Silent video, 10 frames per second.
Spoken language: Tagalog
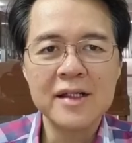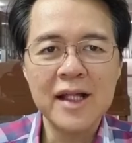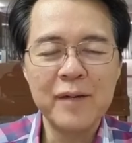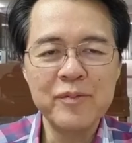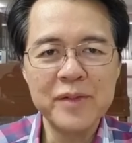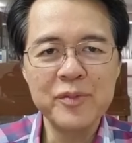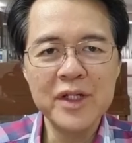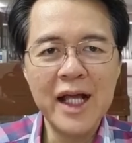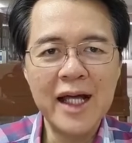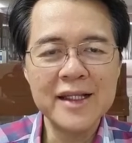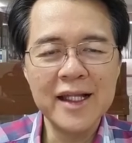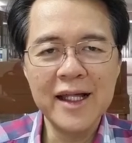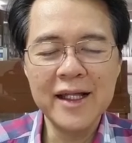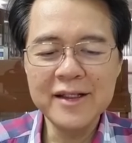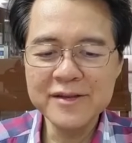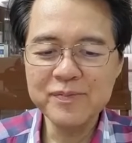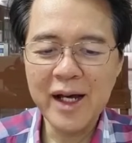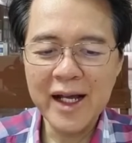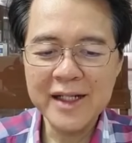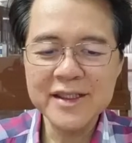Topic po natin
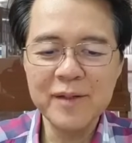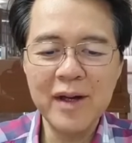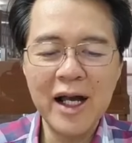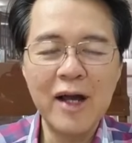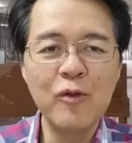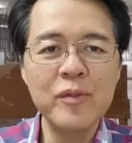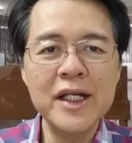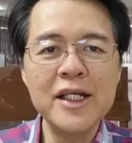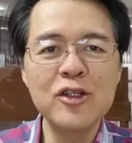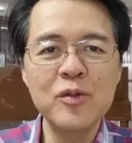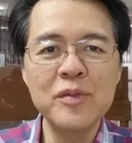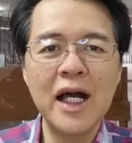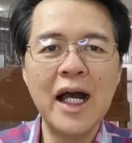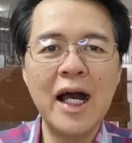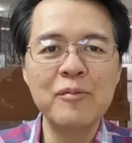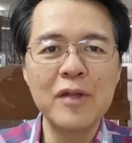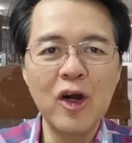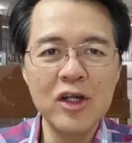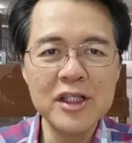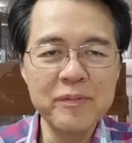para sa mga umiinom ng
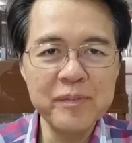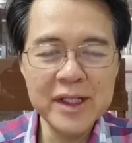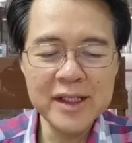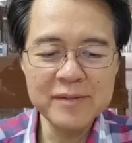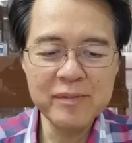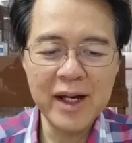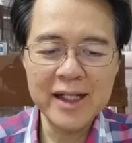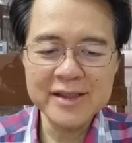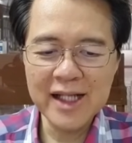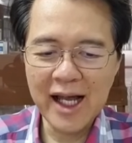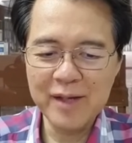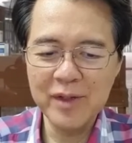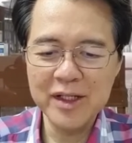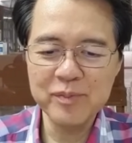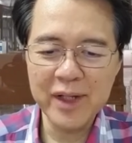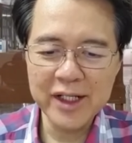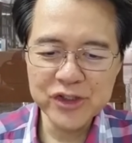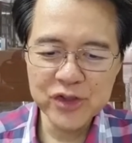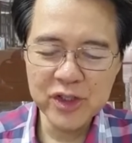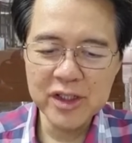amlodipine para sa high blood
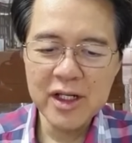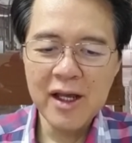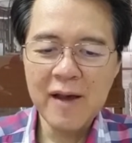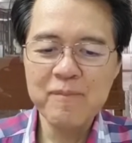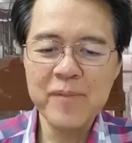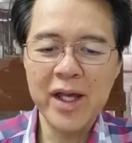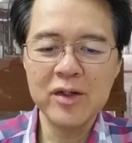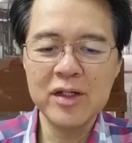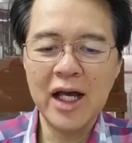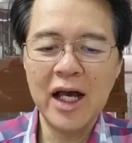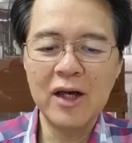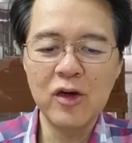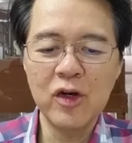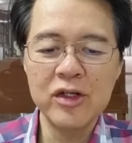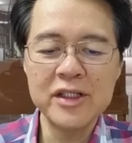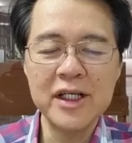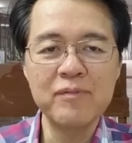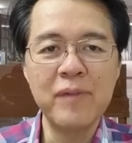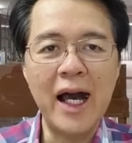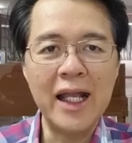pressure. Meron lang ako konting
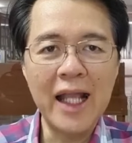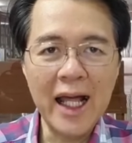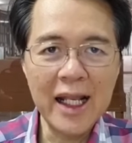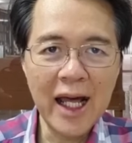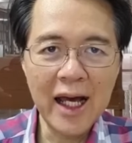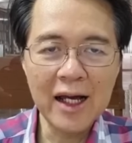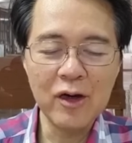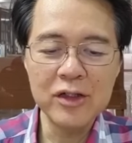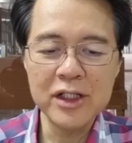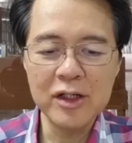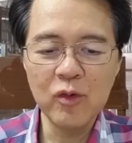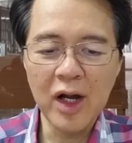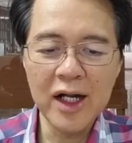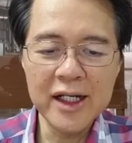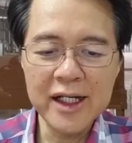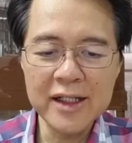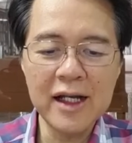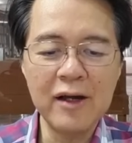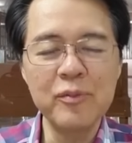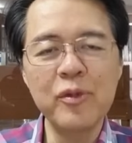paalala, konting warning.
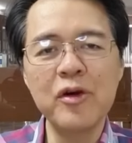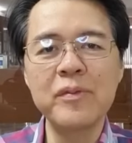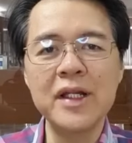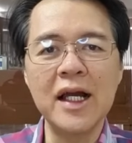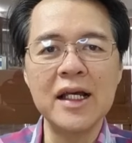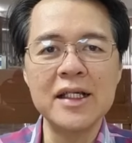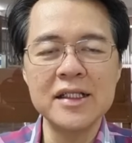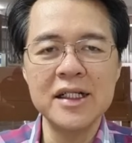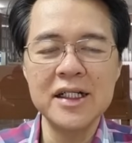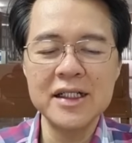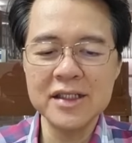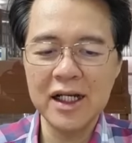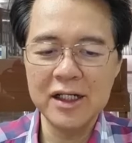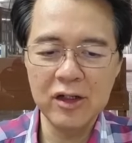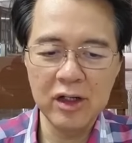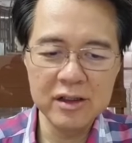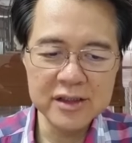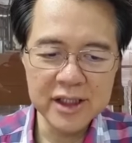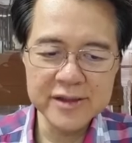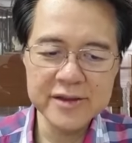Ako po bilang internist,
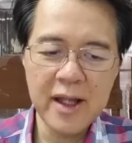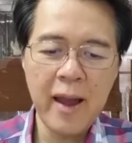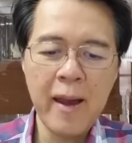cardiologist,